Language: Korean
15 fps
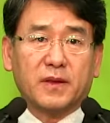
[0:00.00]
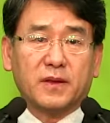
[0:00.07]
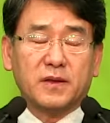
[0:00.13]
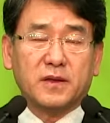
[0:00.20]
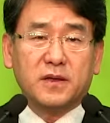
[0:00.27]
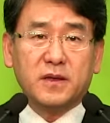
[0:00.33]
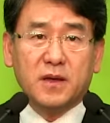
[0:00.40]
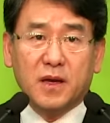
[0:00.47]

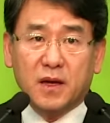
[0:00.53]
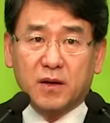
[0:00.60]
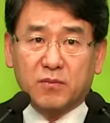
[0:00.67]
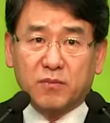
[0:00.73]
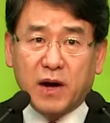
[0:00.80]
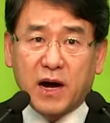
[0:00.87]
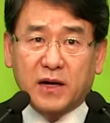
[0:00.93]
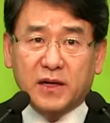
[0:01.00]
이
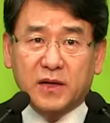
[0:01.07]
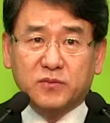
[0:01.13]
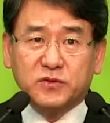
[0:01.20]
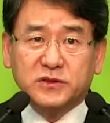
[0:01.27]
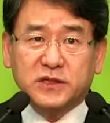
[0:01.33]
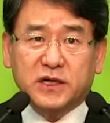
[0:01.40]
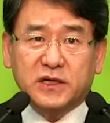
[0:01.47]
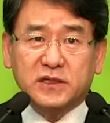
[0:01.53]
말의
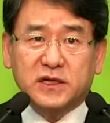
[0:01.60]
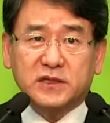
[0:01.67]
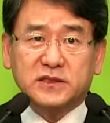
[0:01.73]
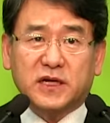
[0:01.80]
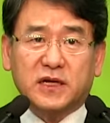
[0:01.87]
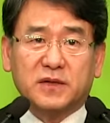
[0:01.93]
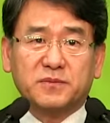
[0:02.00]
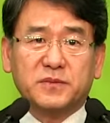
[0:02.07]
문제가 아니라
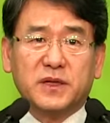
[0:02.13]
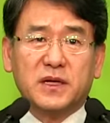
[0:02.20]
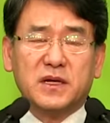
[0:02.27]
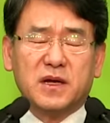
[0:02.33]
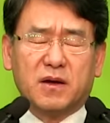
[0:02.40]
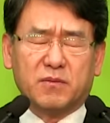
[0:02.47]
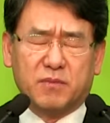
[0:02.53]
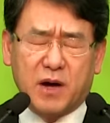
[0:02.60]
사람
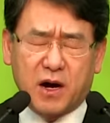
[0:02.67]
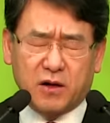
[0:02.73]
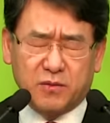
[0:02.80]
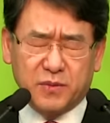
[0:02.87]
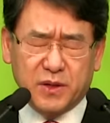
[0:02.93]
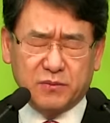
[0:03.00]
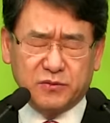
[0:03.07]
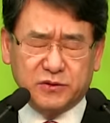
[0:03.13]

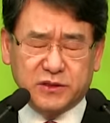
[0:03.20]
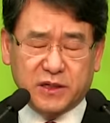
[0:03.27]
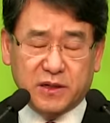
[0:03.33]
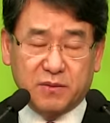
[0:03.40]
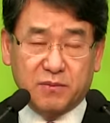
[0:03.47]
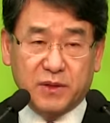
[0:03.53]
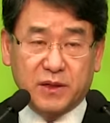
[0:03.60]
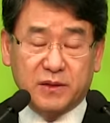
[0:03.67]
마음의
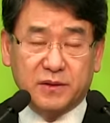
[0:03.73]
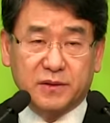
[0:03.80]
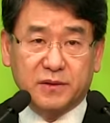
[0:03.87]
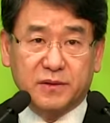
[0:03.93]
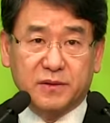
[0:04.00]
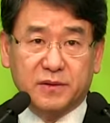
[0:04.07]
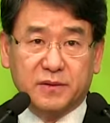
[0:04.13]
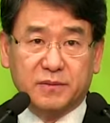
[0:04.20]
문제란 말이에요.
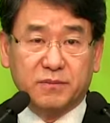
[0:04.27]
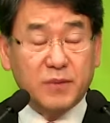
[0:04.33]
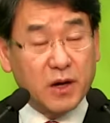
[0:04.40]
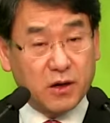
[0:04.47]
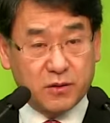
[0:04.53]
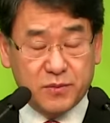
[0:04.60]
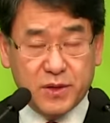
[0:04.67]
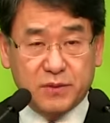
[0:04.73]

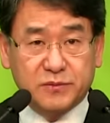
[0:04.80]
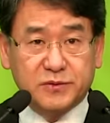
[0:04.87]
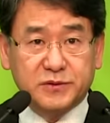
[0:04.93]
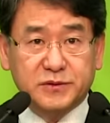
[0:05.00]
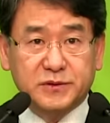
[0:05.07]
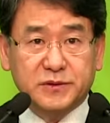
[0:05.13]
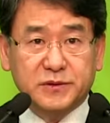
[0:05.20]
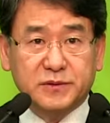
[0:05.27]
마음의
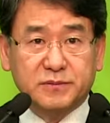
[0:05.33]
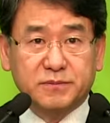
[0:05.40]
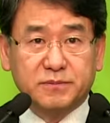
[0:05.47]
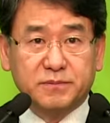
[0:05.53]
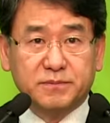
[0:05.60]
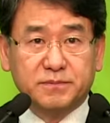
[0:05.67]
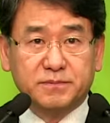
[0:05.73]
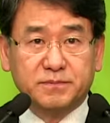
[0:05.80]
문제.
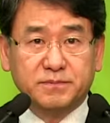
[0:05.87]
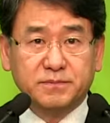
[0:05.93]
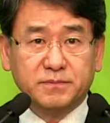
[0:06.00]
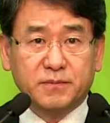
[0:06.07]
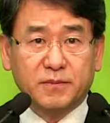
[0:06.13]
응?